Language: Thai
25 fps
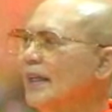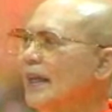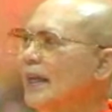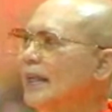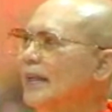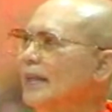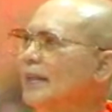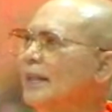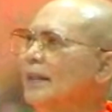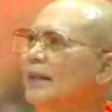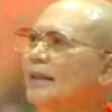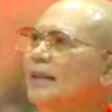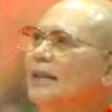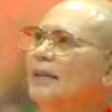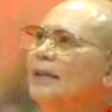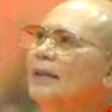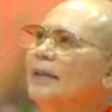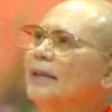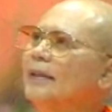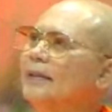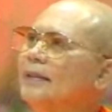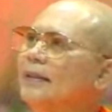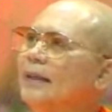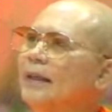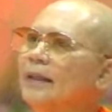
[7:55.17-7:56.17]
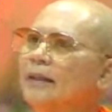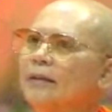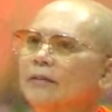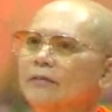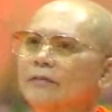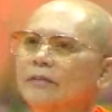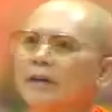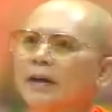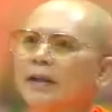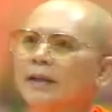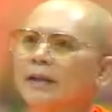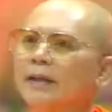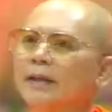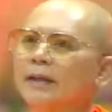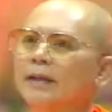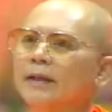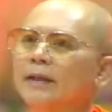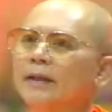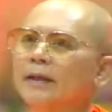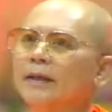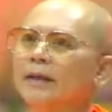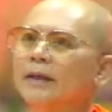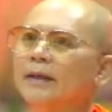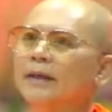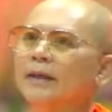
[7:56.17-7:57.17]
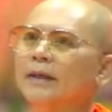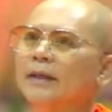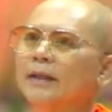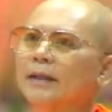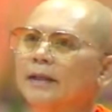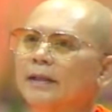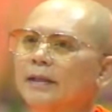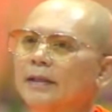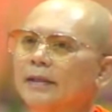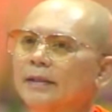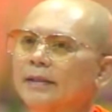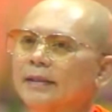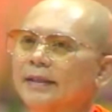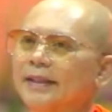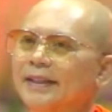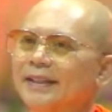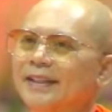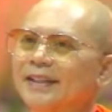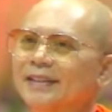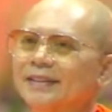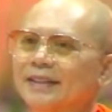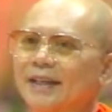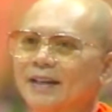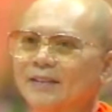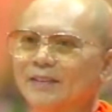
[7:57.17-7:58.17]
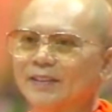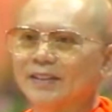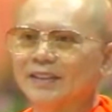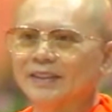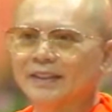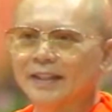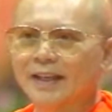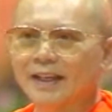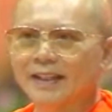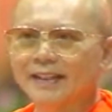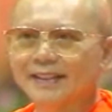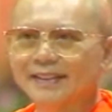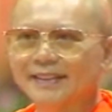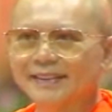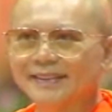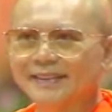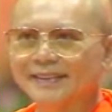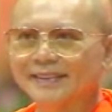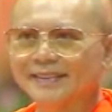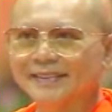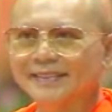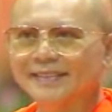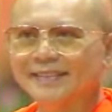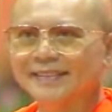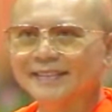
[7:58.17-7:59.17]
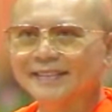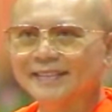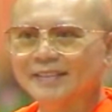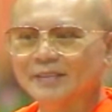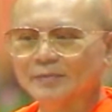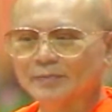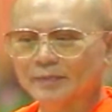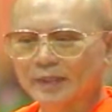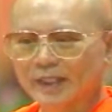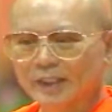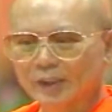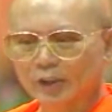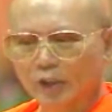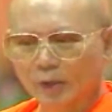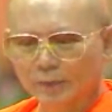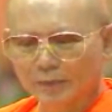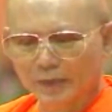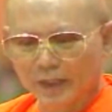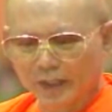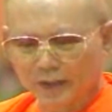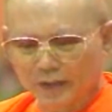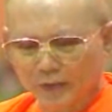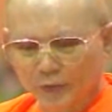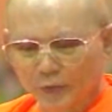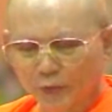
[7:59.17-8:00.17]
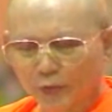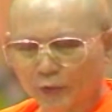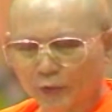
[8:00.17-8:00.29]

แต่นี่เจ็ดวันเรียนตั้งแต่วันจันทร์ไปจบหลัก